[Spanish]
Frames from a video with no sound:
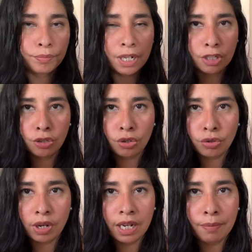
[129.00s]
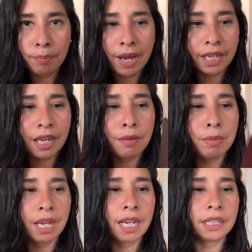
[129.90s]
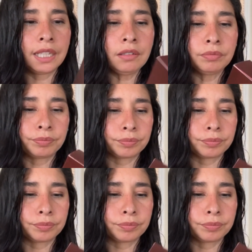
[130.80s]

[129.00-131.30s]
Precioso el empaque, me encanta.